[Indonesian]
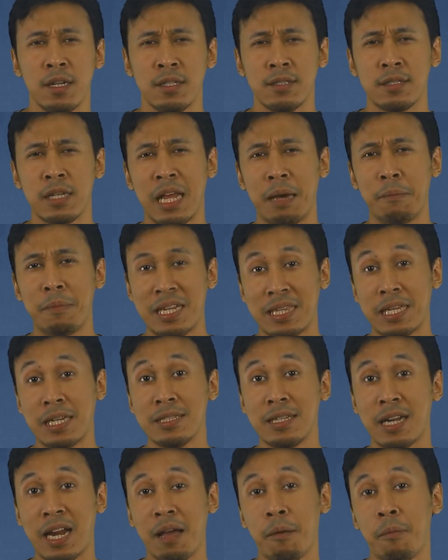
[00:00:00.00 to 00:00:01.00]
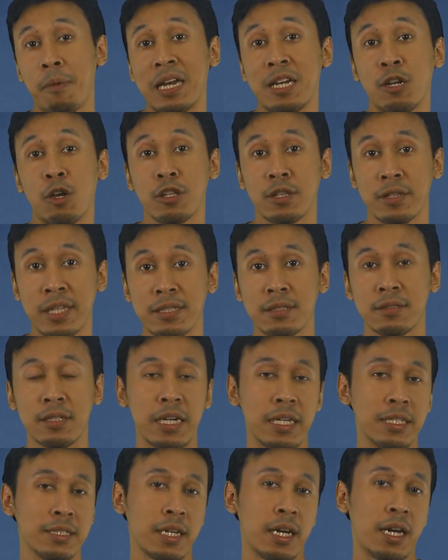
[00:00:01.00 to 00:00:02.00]
Selamat datang di Rahman.net
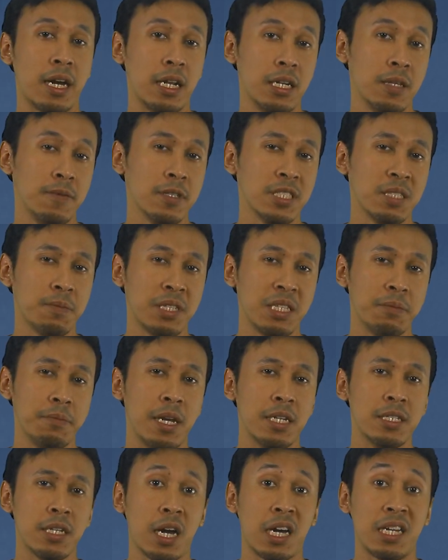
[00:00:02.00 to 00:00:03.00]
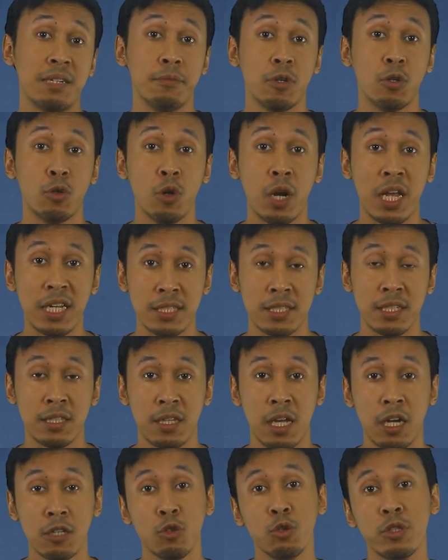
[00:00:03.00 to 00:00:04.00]
dengan saya Alif yang seperti biasa akan mengulas
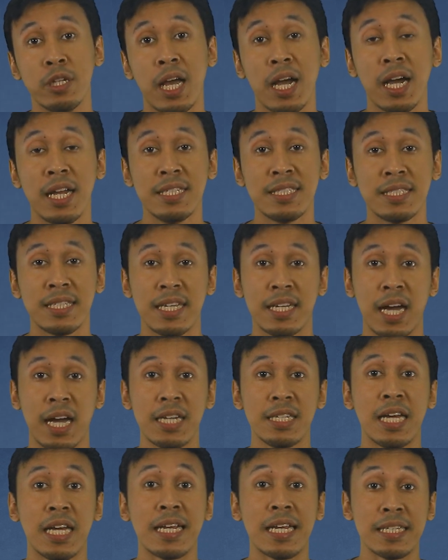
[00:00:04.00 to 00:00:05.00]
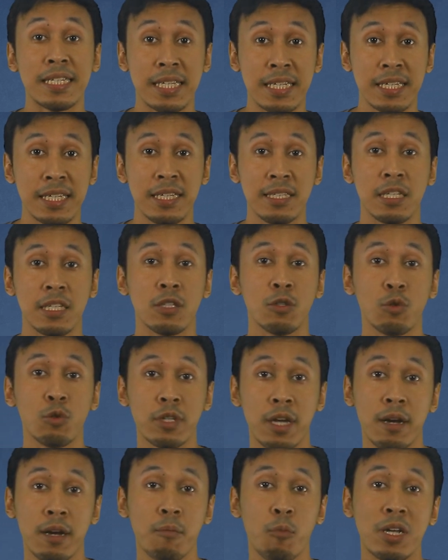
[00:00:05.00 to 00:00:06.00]
tentang dunia kelistrikan dan energi
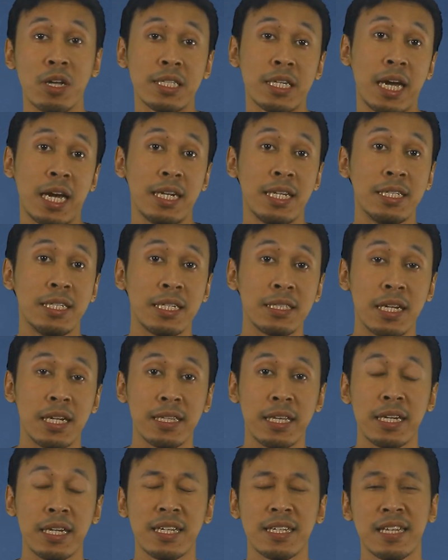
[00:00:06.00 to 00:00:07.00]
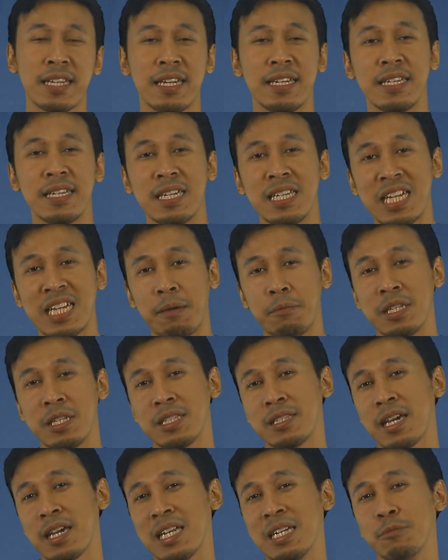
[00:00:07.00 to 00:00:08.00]
tentunya buat kalian yang tertarik dan ingin
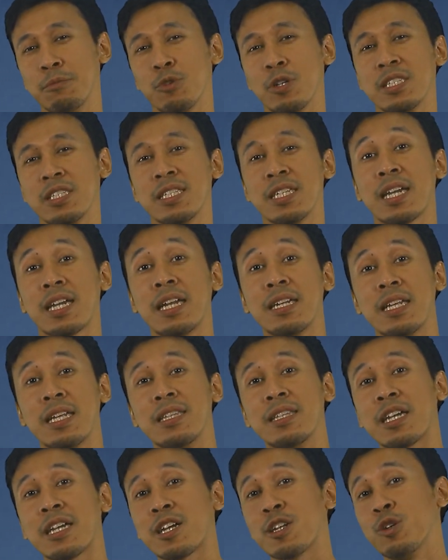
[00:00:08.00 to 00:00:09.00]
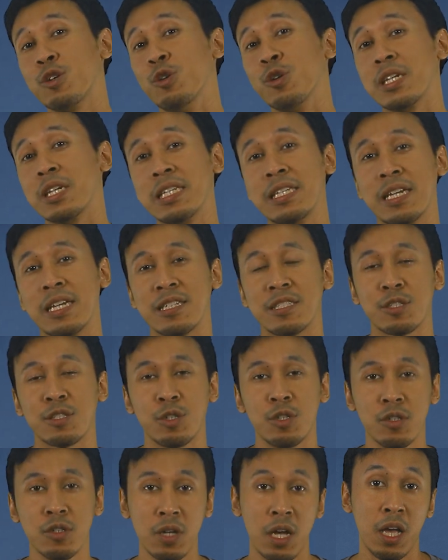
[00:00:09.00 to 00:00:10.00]
update tentang ilmu kelistrikan dan teknologinya.
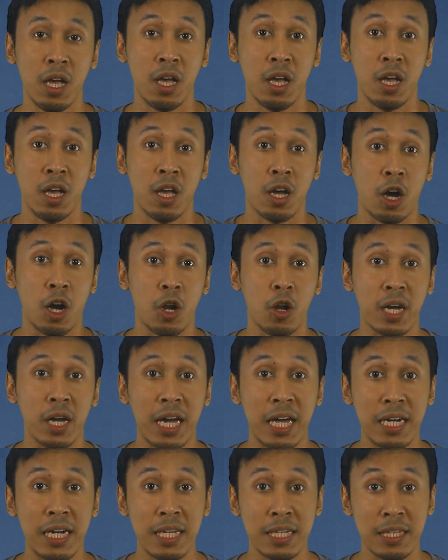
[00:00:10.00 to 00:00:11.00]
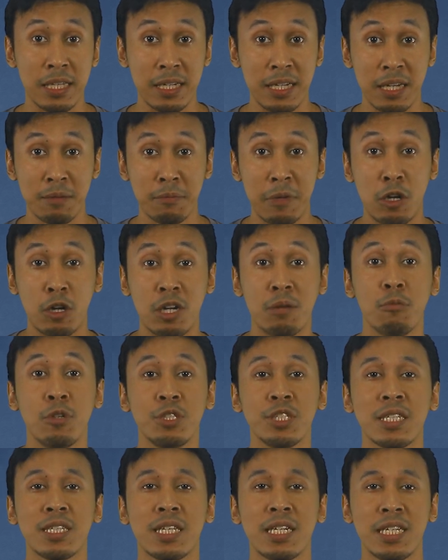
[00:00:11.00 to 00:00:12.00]
So, kalau kalian ada yang baru
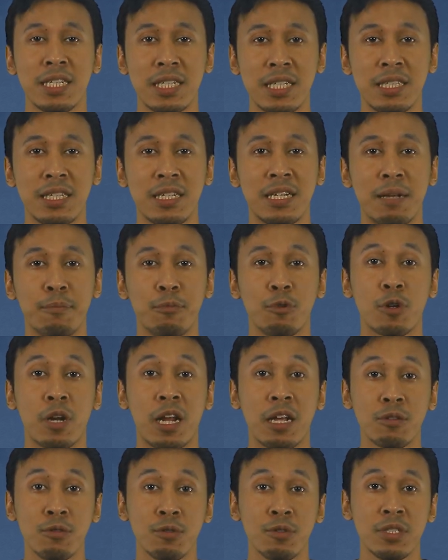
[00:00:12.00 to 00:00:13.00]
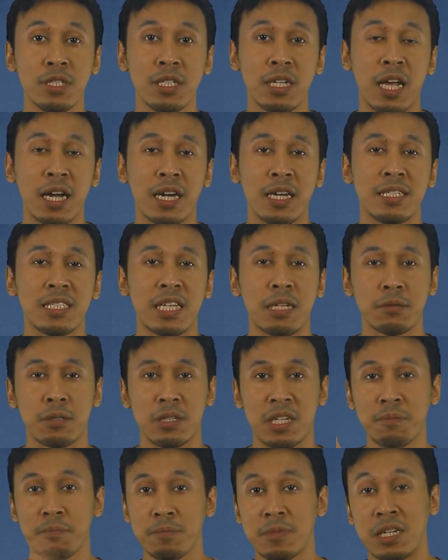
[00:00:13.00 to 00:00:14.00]
nemuin channel ini, tidak perlu ragu, silahkan
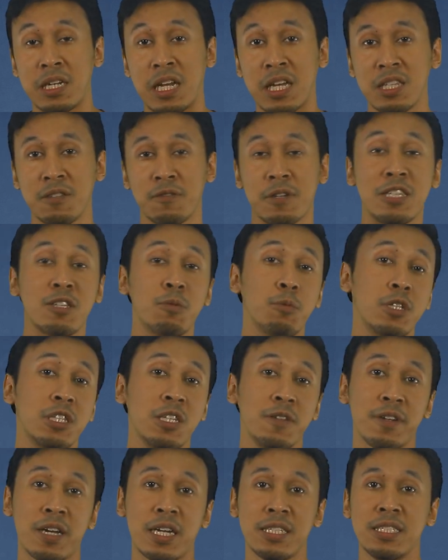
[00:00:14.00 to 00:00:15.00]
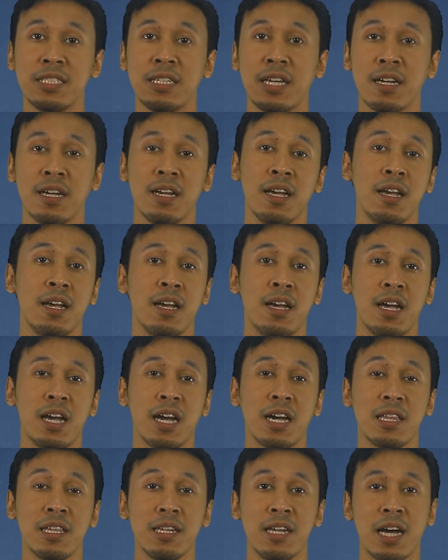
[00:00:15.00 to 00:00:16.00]
subscribe dan aktifkan tombol notifikasinya.
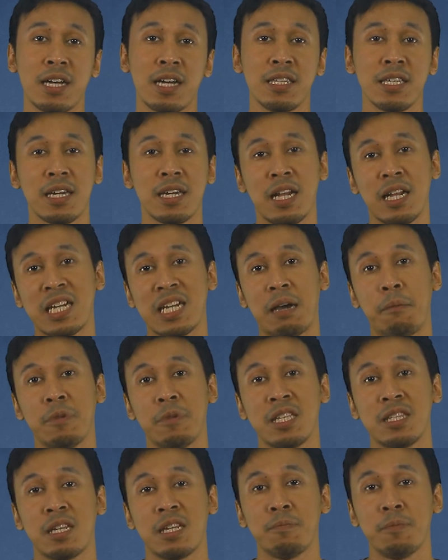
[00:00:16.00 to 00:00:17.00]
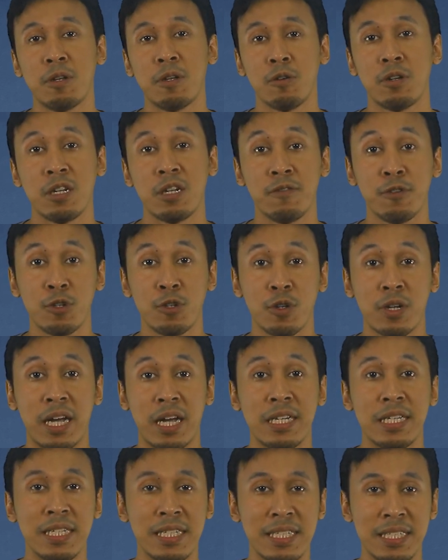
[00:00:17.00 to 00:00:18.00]
Agar tidak ketinggalan update terbaru dan video
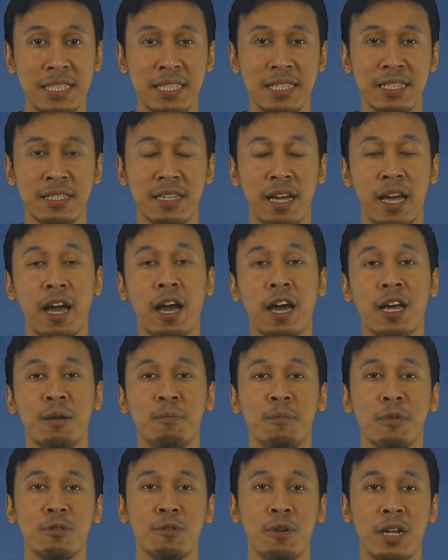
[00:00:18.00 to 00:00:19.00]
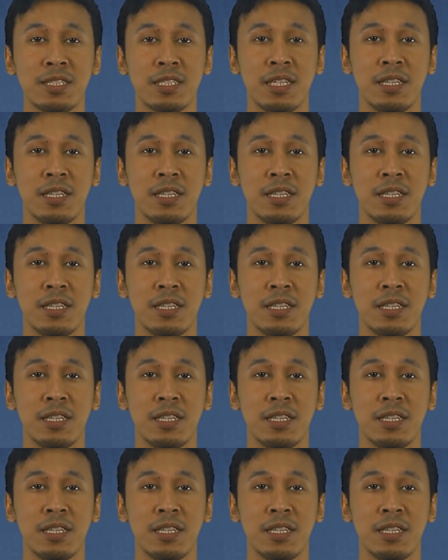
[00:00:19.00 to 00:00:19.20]
kali ini, saya akan mengulas